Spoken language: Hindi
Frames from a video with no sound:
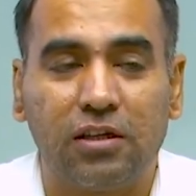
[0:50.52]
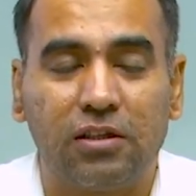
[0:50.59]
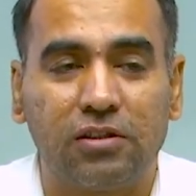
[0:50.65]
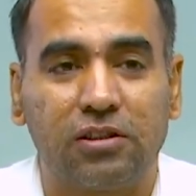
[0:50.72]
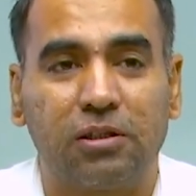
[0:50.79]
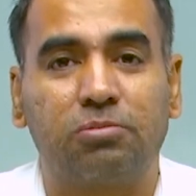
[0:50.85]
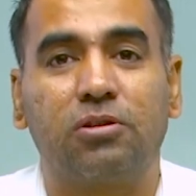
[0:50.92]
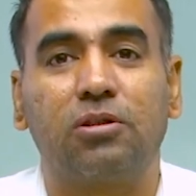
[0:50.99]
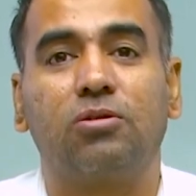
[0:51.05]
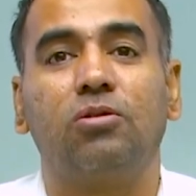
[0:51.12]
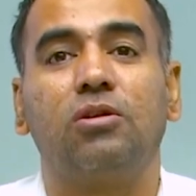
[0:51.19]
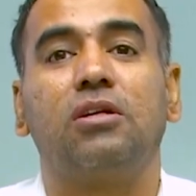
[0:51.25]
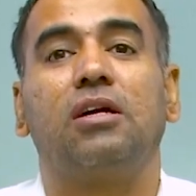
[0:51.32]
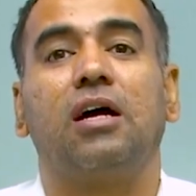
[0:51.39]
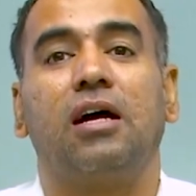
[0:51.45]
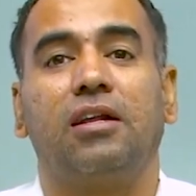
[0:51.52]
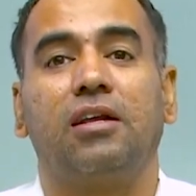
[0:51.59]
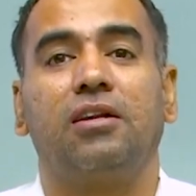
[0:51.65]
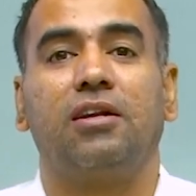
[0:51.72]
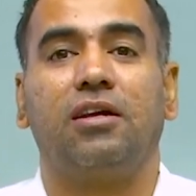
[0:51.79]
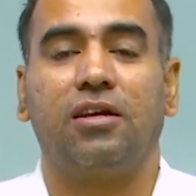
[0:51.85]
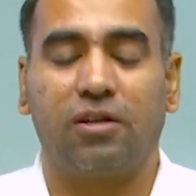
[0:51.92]
जब तक कोई कार्य
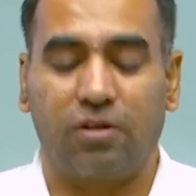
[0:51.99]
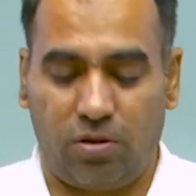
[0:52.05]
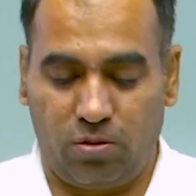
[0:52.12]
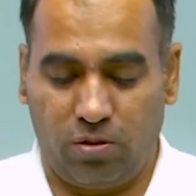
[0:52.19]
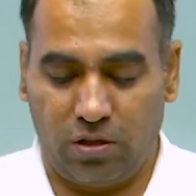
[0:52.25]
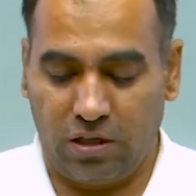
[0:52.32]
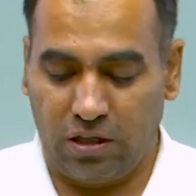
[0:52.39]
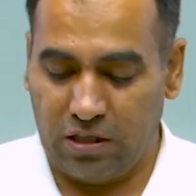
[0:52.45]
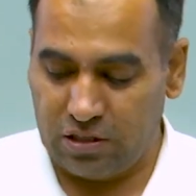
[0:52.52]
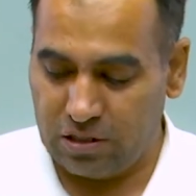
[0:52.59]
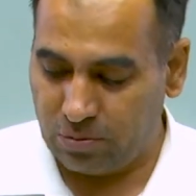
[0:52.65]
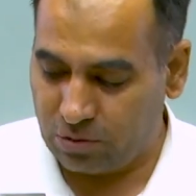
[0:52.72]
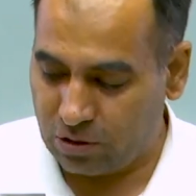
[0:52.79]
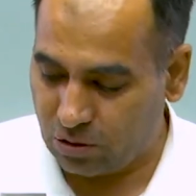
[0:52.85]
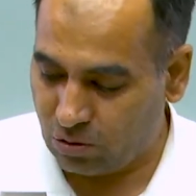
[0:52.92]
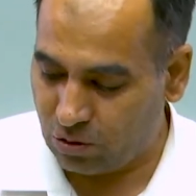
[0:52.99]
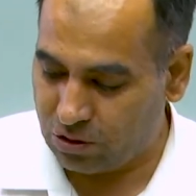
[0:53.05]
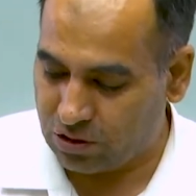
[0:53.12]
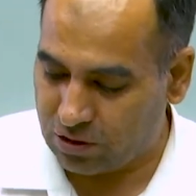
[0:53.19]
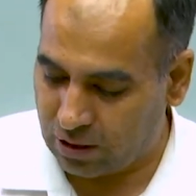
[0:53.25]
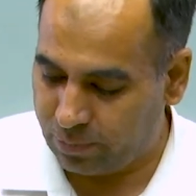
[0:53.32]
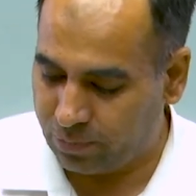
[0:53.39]
नहीं करोगे जब तक कोई
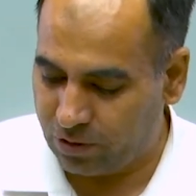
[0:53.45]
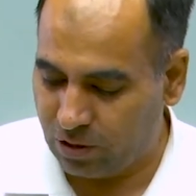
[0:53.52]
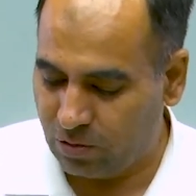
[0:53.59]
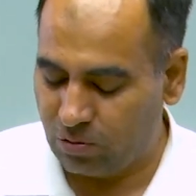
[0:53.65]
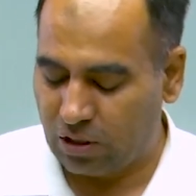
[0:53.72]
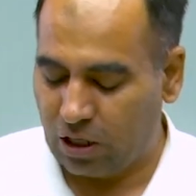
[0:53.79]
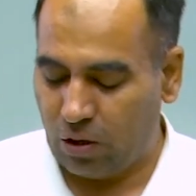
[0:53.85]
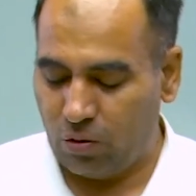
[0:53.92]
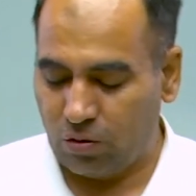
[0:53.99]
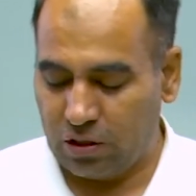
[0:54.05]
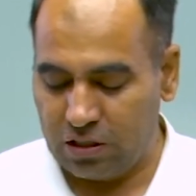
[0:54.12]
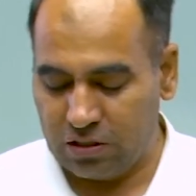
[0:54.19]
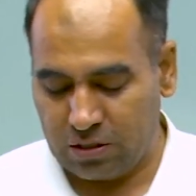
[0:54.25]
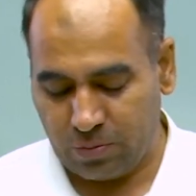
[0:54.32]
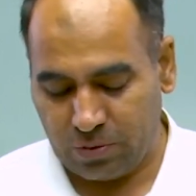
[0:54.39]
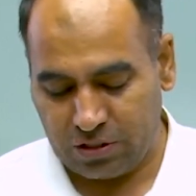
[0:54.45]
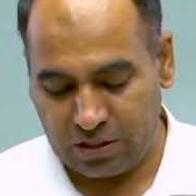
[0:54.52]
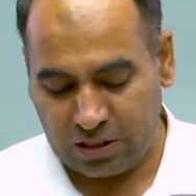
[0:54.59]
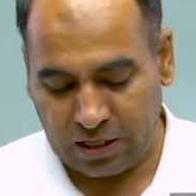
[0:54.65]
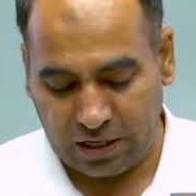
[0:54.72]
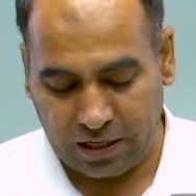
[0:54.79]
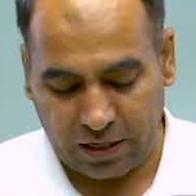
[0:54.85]
स्टेप नहीं उठाओगे
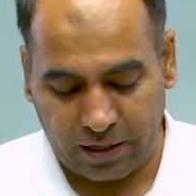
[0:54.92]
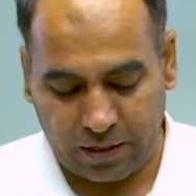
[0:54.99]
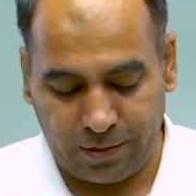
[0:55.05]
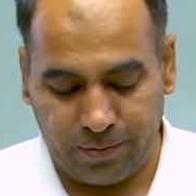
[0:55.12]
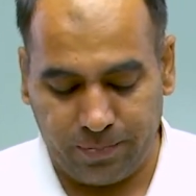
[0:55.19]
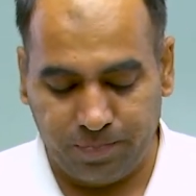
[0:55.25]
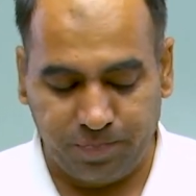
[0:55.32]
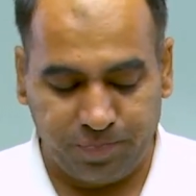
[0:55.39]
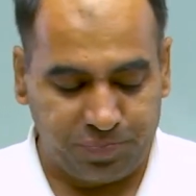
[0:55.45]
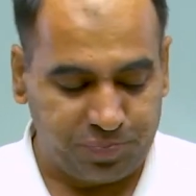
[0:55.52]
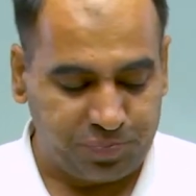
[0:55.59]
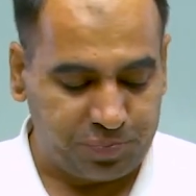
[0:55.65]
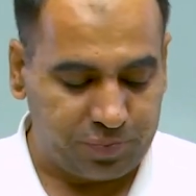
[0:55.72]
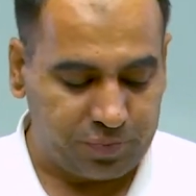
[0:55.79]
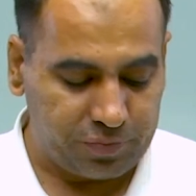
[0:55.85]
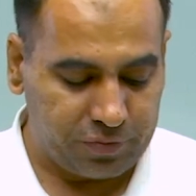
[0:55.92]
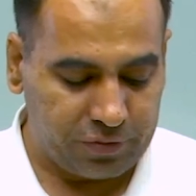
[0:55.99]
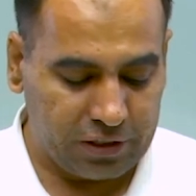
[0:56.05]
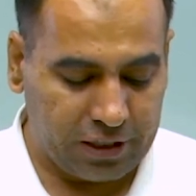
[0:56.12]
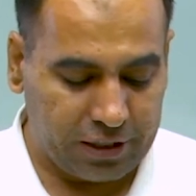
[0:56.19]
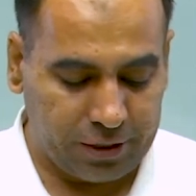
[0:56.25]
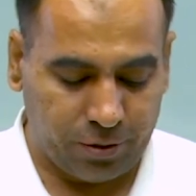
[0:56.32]
समस्याएं हल
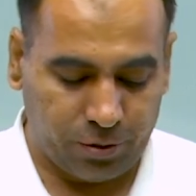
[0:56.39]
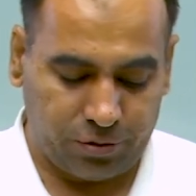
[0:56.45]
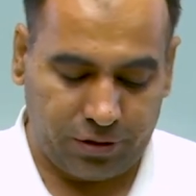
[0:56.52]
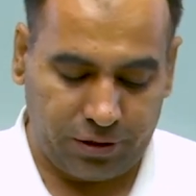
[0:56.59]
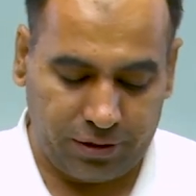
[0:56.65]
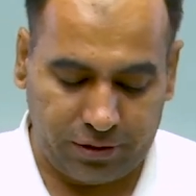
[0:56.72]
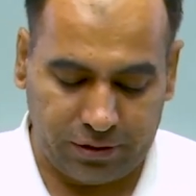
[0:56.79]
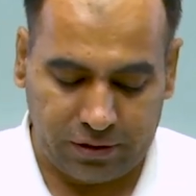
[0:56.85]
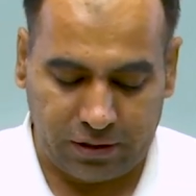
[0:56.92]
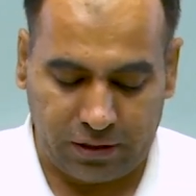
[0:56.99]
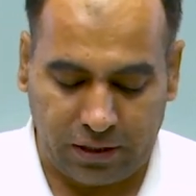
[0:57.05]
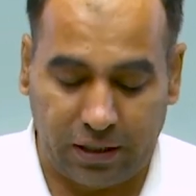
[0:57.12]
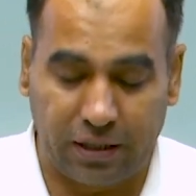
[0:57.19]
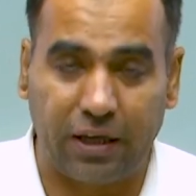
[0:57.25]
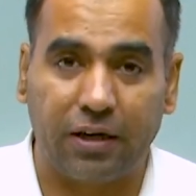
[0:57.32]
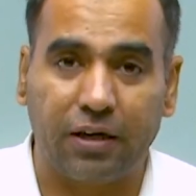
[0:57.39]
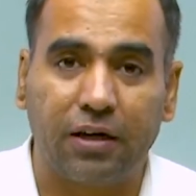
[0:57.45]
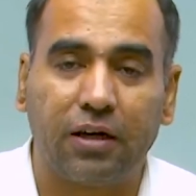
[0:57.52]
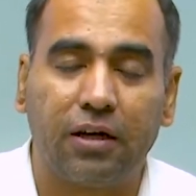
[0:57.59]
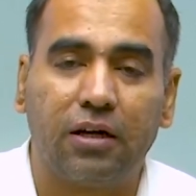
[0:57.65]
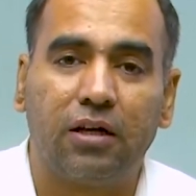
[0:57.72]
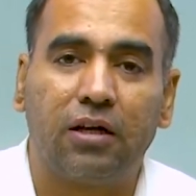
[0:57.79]
नहीं होती है ना
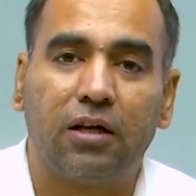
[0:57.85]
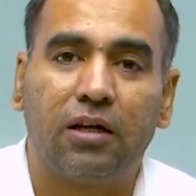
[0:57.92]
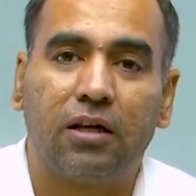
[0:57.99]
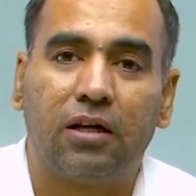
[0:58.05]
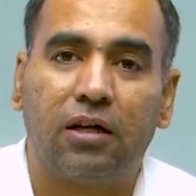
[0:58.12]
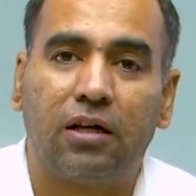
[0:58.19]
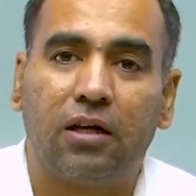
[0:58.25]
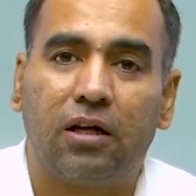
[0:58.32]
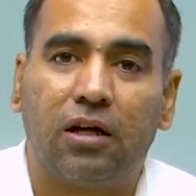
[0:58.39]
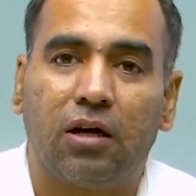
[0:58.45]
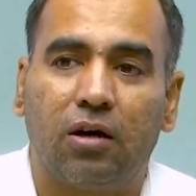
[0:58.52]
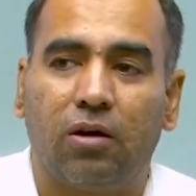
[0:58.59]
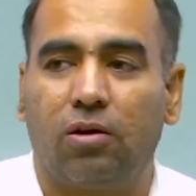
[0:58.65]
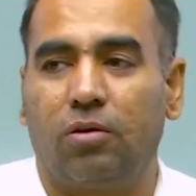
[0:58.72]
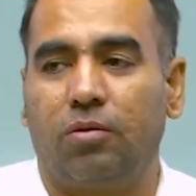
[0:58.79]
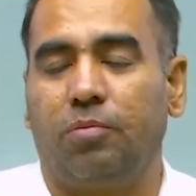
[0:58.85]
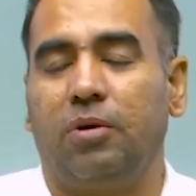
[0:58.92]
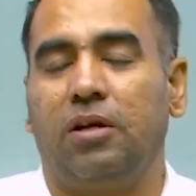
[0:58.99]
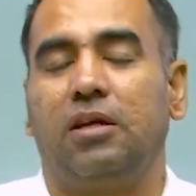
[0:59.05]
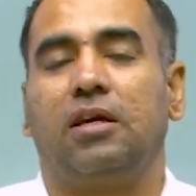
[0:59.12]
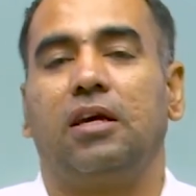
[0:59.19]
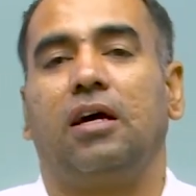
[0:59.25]
और
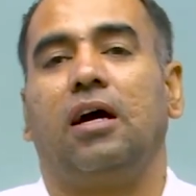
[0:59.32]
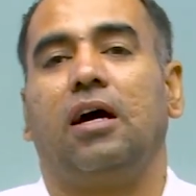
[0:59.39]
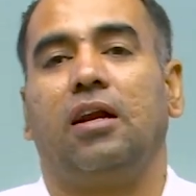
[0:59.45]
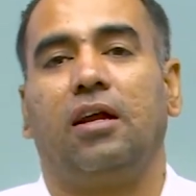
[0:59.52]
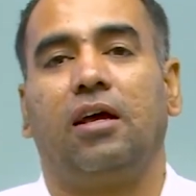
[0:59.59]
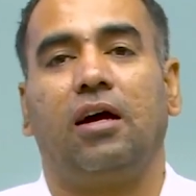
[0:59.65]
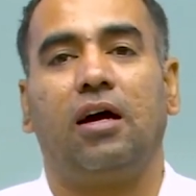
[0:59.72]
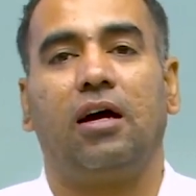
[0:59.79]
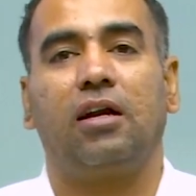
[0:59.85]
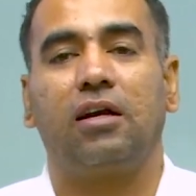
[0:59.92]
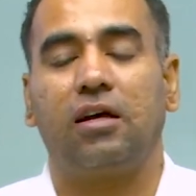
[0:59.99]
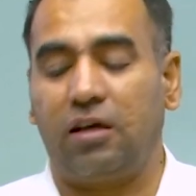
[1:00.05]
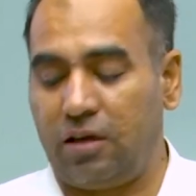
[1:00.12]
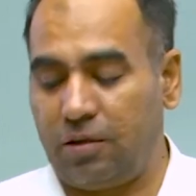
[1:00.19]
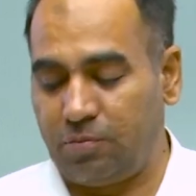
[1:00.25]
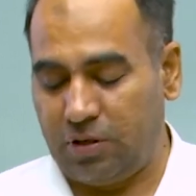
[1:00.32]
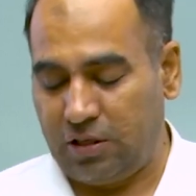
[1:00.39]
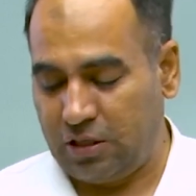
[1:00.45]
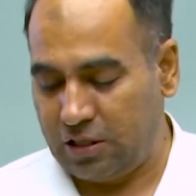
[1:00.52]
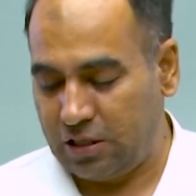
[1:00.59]
मन के हारे हार है मन के